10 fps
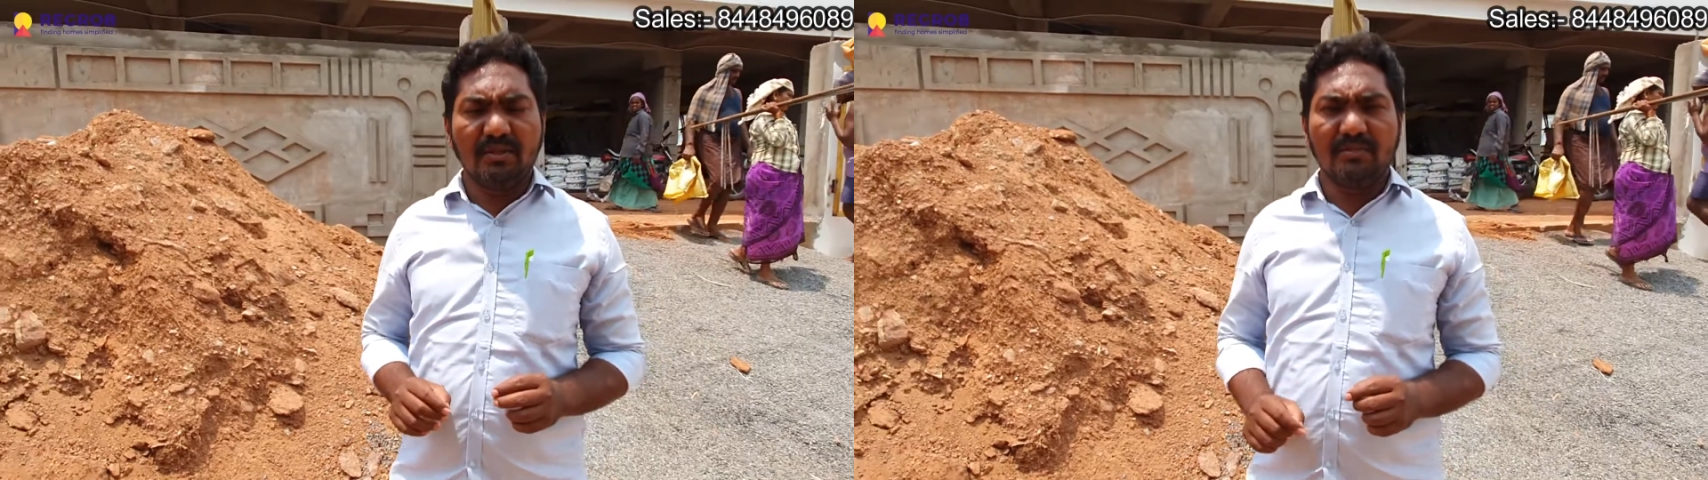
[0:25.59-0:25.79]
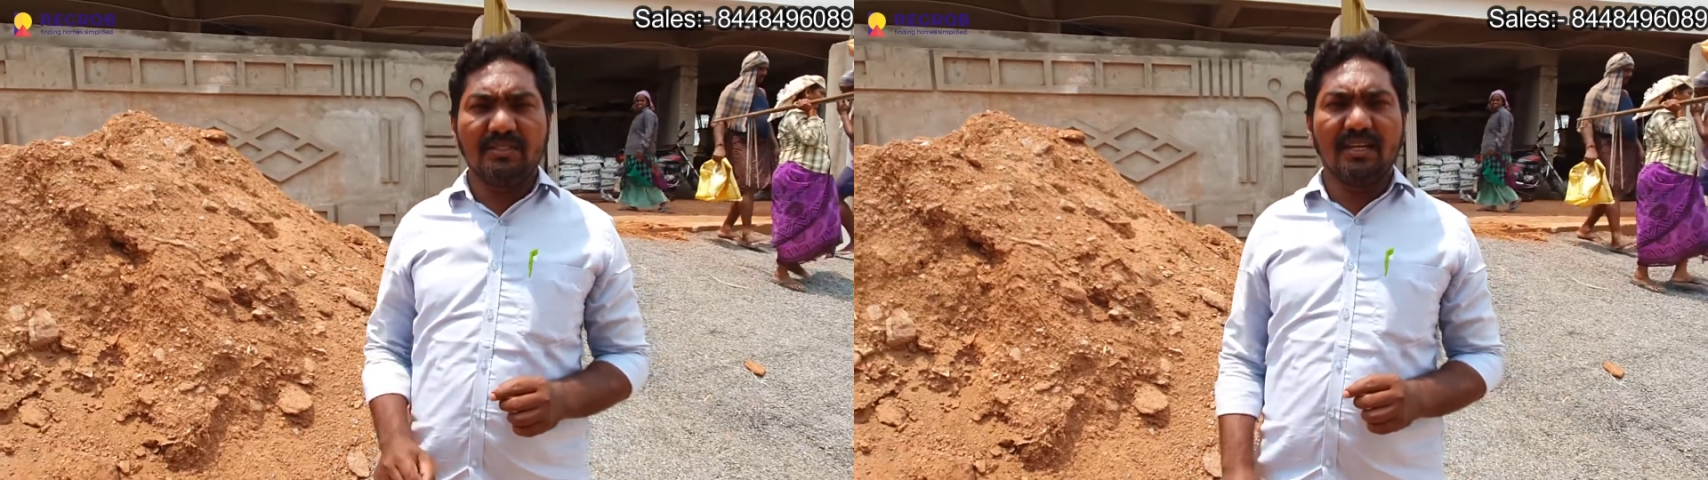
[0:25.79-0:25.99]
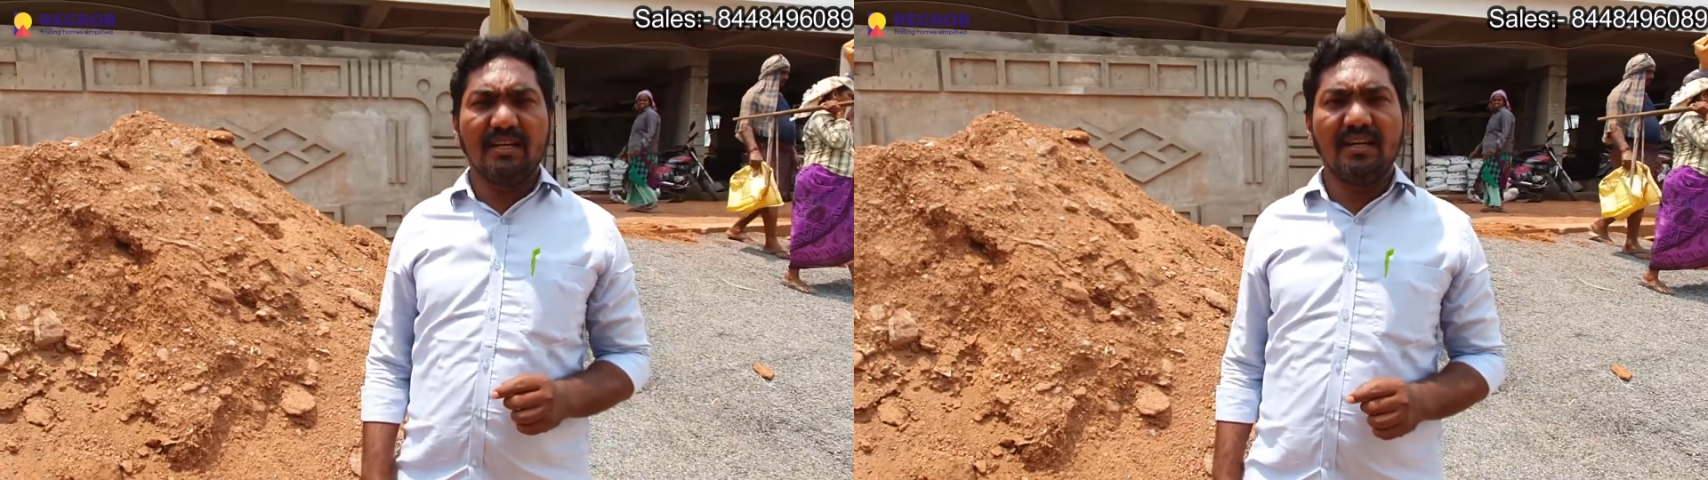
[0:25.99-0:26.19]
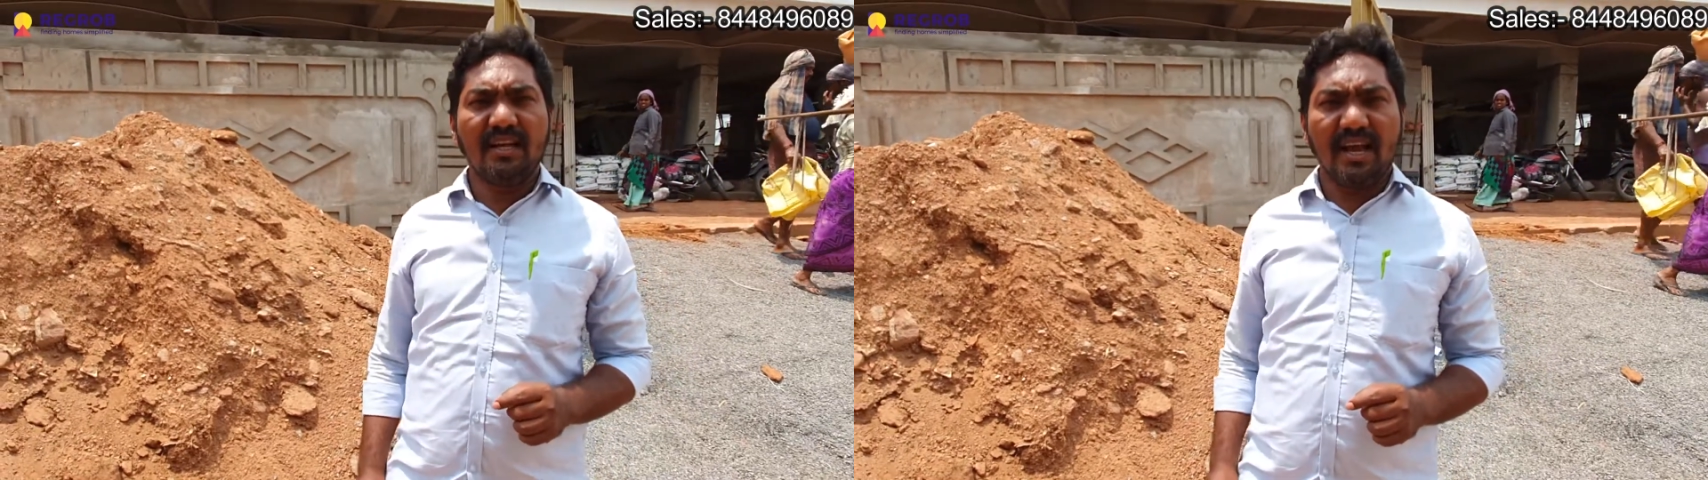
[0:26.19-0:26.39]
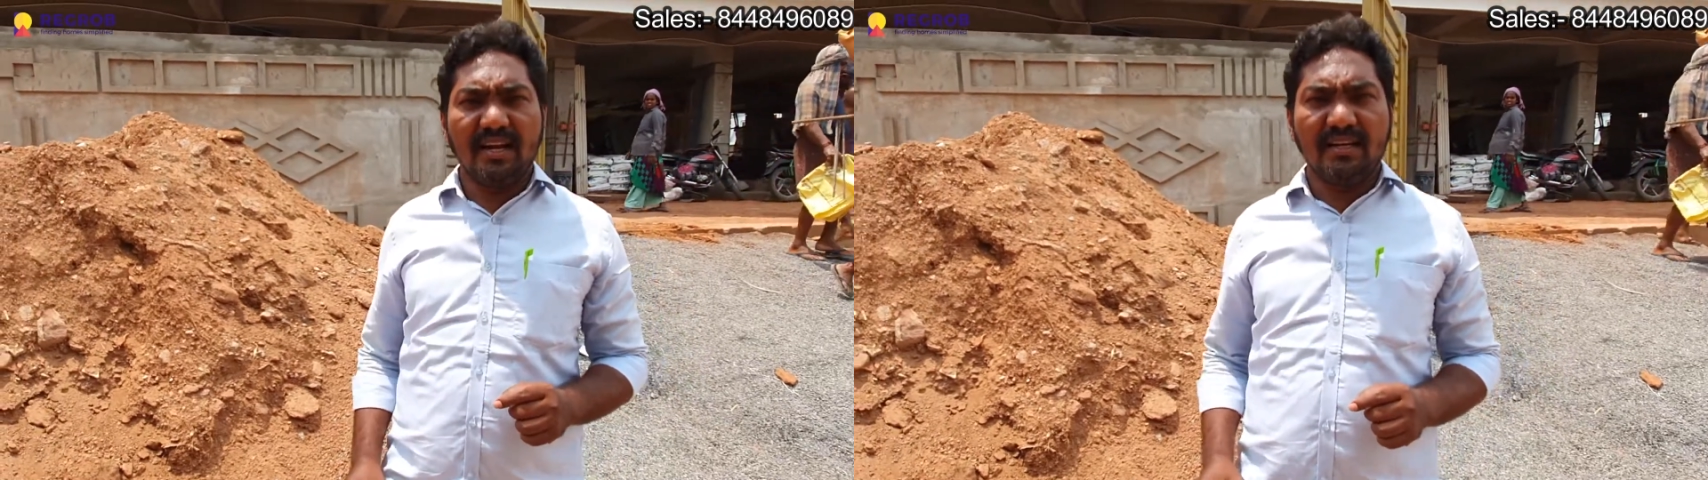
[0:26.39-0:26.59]
నిర్మించారండి
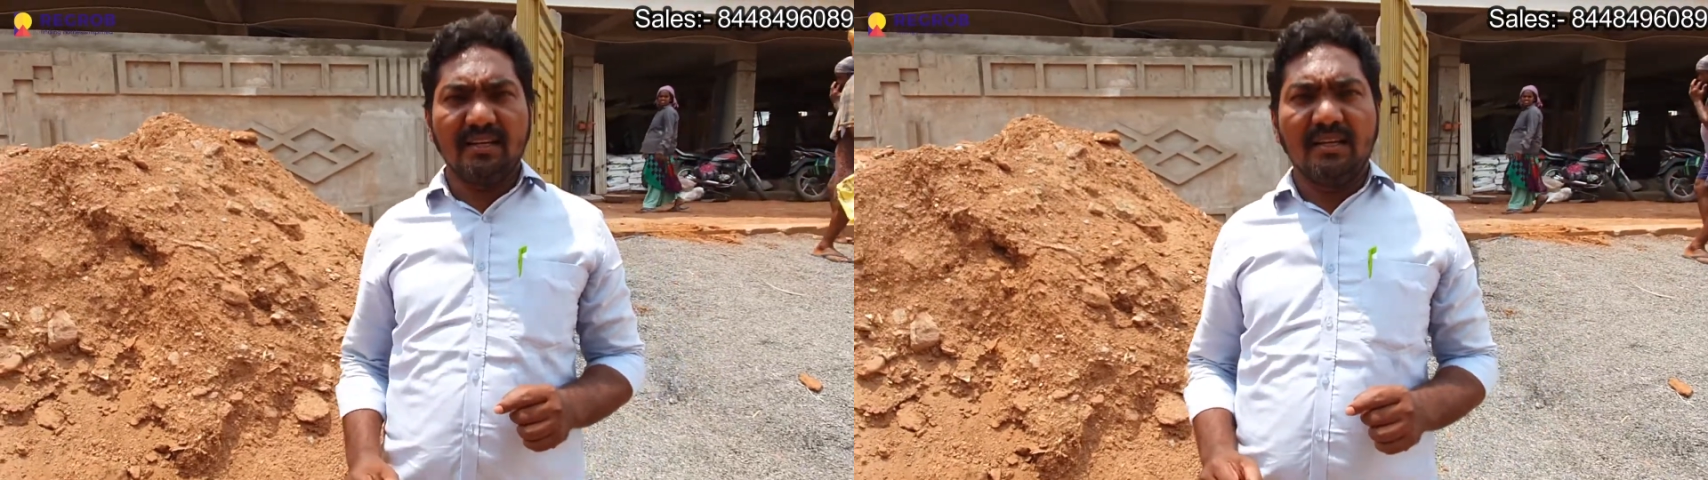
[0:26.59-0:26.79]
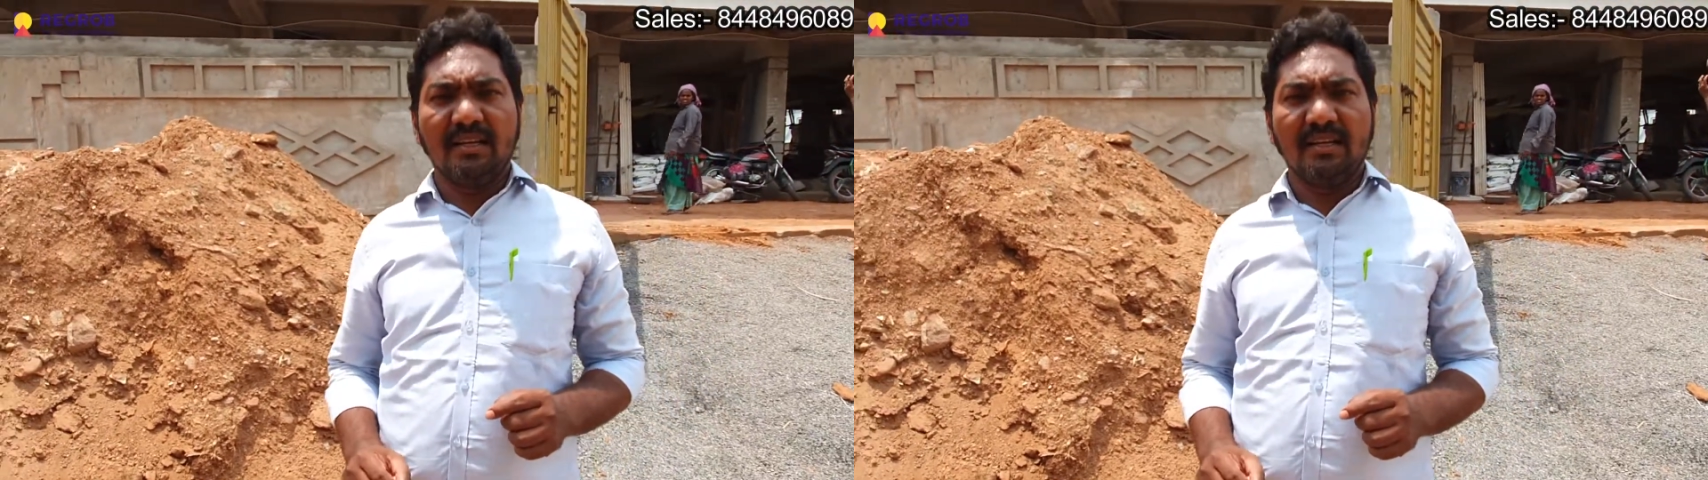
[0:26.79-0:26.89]
అండ్